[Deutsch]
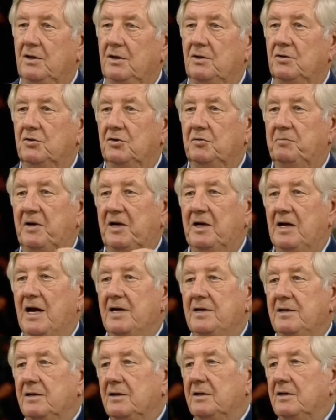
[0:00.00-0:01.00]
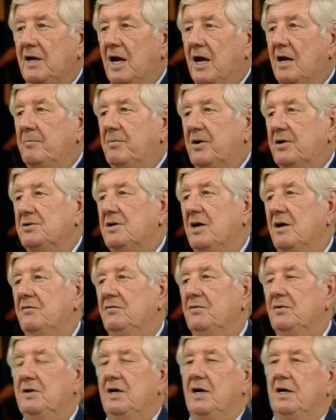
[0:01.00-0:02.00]
durch Bekannte, Nachbarschaft
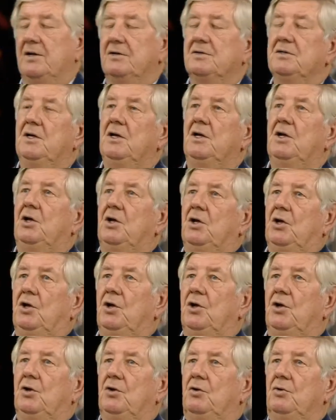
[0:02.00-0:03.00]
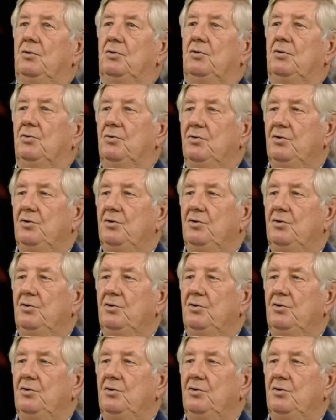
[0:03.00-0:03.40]
und alles. Je